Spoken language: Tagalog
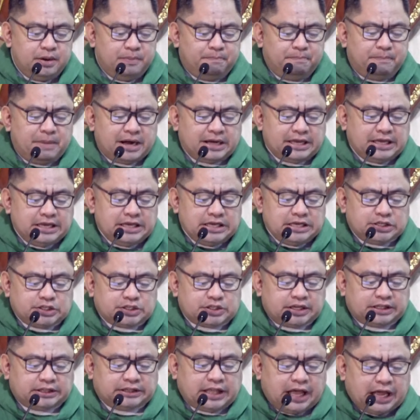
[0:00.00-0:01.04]

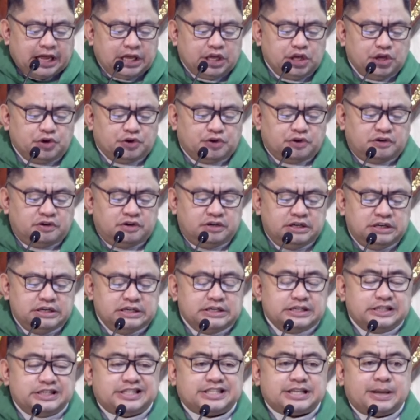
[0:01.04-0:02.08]
makiisa tayo
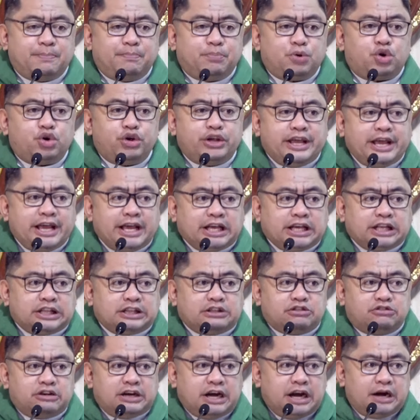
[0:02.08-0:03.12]
sa
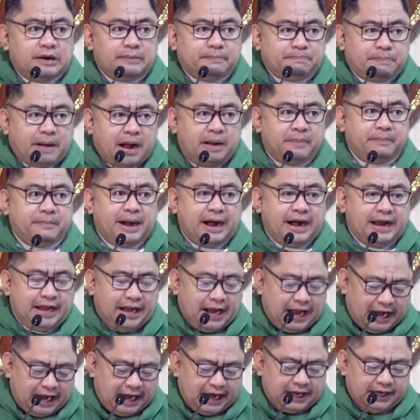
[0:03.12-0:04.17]
proyekto ng
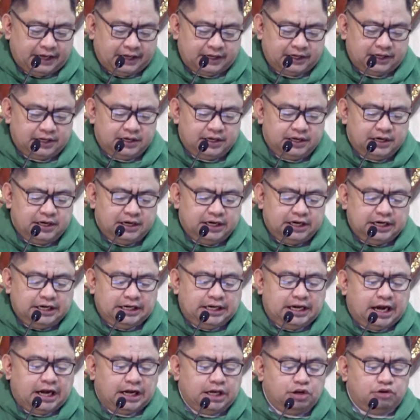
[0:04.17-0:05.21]
pamahalaan
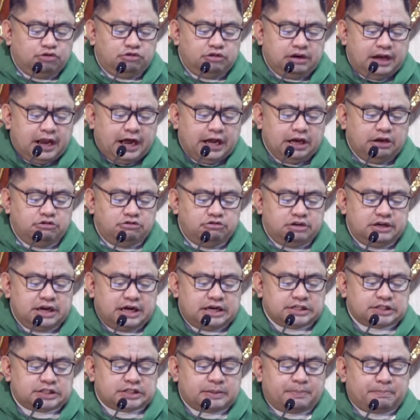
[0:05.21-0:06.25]
lalong-lalo
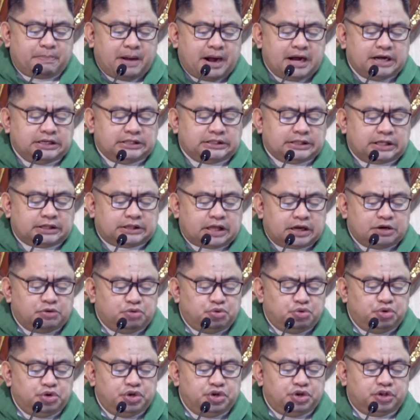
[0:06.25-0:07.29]
na sa
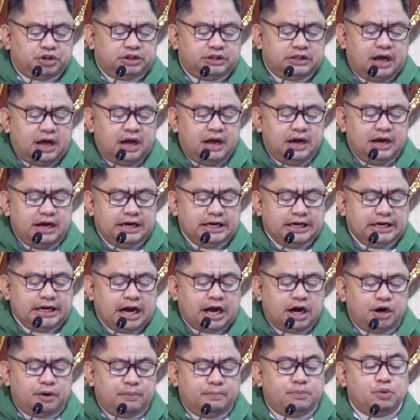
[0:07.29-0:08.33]
pagtataguyod
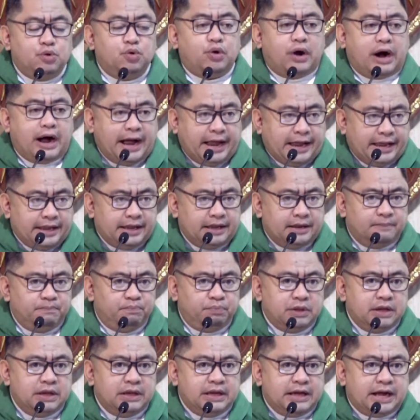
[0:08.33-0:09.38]
ng buhay
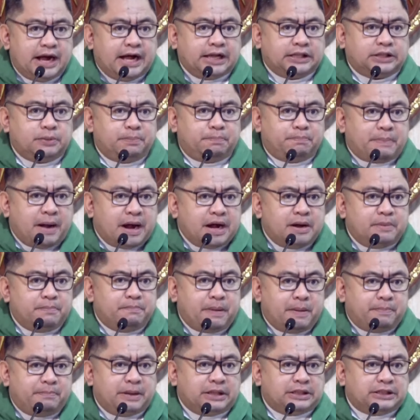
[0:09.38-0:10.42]
at
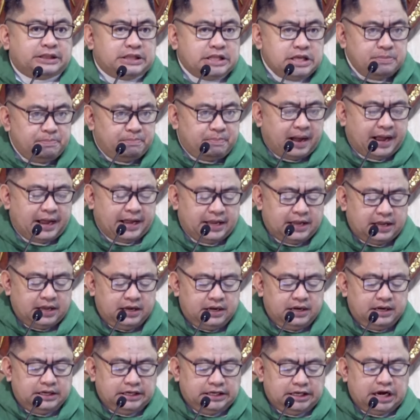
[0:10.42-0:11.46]
pagpapatibay
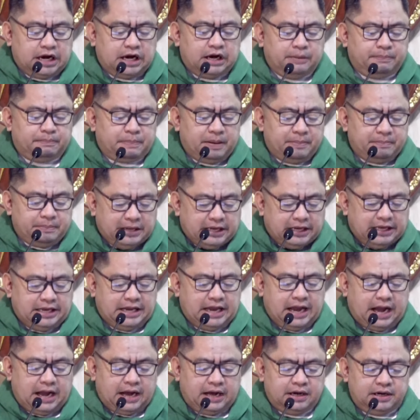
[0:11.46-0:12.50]
ng
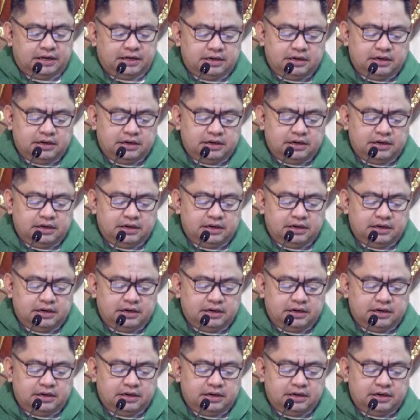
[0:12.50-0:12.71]
pamilya.